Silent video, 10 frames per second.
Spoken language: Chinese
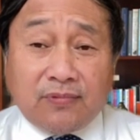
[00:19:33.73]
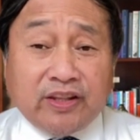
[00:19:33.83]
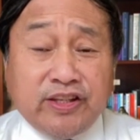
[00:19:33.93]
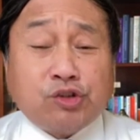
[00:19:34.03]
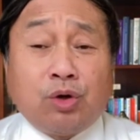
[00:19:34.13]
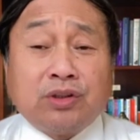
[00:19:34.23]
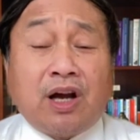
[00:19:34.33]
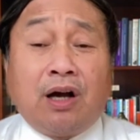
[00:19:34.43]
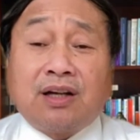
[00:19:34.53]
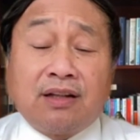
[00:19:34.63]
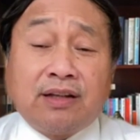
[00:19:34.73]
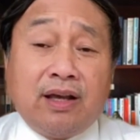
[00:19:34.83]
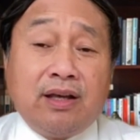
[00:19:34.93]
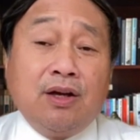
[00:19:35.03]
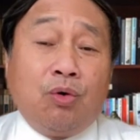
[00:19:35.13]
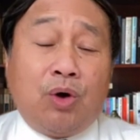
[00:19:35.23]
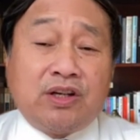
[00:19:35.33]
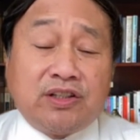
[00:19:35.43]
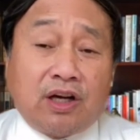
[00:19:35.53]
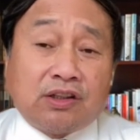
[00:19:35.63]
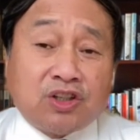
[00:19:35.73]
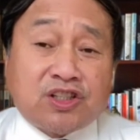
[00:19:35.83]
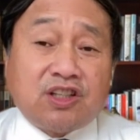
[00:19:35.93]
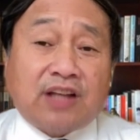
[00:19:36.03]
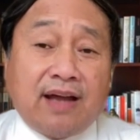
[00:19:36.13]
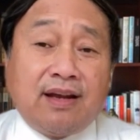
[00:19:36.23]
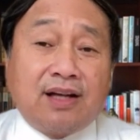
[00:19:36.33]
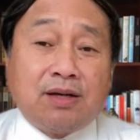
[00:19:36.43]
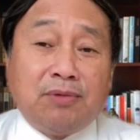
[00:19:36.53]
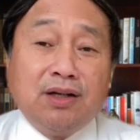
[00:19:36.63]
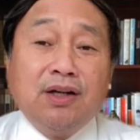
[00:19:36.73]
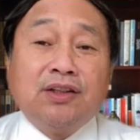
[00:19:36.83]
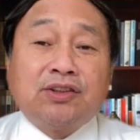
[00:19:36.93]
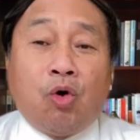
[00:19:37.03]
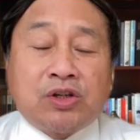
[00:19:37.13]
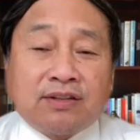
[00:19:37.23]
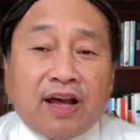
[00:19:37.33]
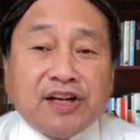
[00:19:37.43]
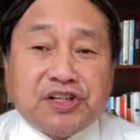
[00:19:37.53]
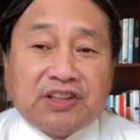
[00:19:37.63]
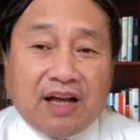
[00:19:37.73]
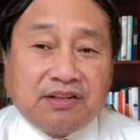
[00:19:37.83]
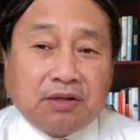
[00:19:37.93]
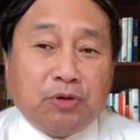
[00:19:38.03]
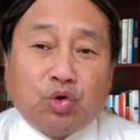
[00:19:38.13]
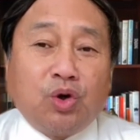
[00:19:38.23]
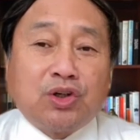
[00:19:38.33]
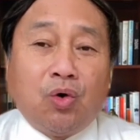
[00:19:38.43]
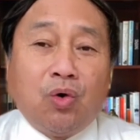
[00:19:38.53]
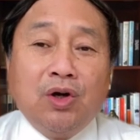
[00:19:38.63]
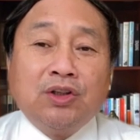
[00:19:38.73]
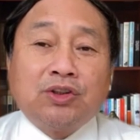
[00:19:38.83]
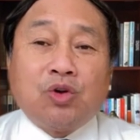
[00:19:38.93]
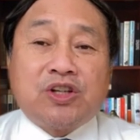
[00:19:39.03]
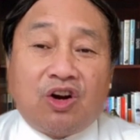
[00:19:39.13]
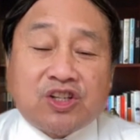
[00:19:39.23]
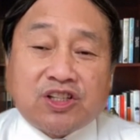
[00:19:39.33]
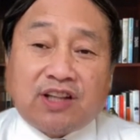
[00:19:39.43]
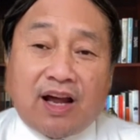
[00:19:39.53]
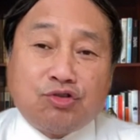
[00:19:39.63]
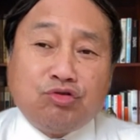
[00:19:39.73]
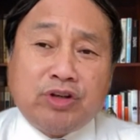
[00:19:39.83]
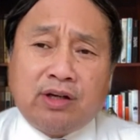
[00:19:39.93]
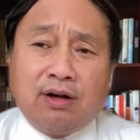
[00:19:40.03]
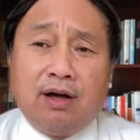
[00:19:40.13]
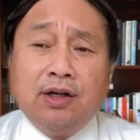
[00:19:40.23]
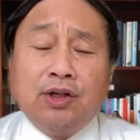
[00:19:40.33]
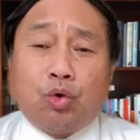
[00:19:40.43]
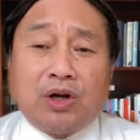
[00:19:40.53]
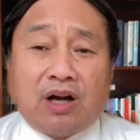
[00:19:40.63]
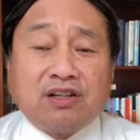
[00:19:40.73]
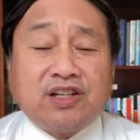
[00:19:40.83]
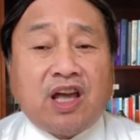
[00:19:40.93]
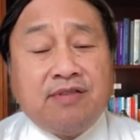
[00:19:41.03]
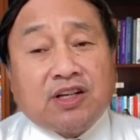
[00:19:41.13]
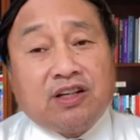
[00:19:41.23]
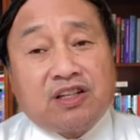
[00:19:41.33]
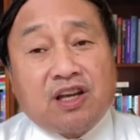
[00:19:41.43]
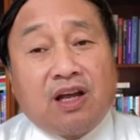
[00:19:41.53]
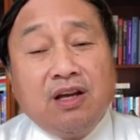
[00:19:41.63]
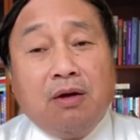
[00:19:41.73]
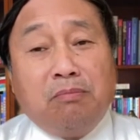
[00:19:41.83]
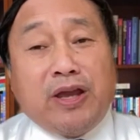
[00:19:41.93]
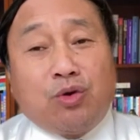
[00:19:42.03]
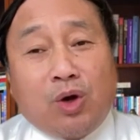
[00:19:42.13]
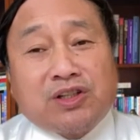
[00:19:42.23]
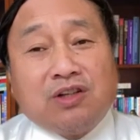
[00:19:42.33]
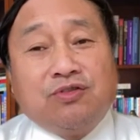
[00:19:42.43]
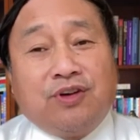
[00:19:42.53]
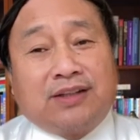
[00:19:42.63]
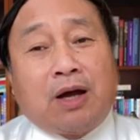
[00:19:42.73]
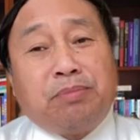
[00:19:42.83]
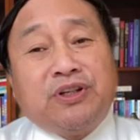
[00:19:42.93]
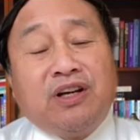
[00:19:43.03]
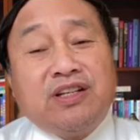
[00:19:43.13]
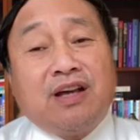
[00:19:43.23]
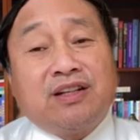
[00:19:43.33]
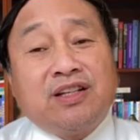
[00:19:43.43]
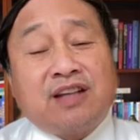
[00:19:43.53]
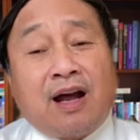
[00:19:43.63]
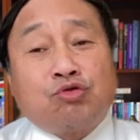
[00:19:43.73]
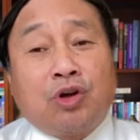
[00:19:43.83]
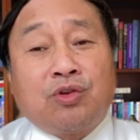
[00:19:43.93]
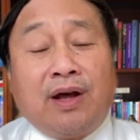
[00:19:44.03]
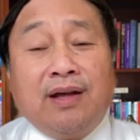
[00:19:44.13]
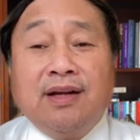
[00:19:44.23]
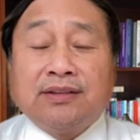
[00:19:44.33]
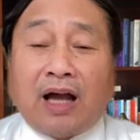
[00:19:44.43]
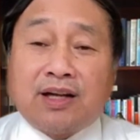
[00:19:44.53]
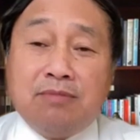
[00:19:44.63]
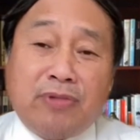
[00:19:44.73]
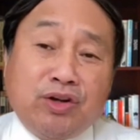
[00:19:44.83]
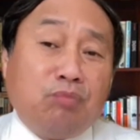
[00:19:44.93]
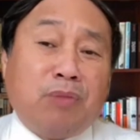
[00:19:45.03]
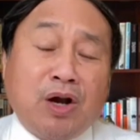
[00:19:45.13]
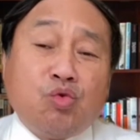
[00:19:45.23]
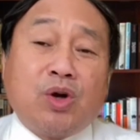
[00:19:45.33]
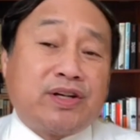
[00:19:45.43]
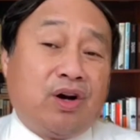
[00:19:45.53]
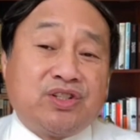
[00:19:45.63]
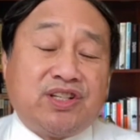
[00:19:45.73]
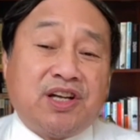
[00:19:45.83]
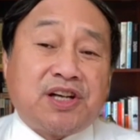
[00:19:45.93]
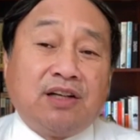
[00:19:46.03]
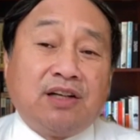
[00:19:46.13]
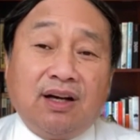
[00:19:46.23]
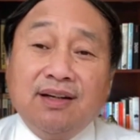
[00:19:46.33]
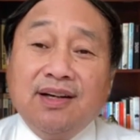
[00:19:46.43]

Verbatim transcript: 你说像刚才黄先生讲到试探呀，什么都是在试探怎么脱钩。都是要试探出一个多长时间，因为这里签美国政府啊，他不能一眼一家说了算，他跟盟盟国是要协商的，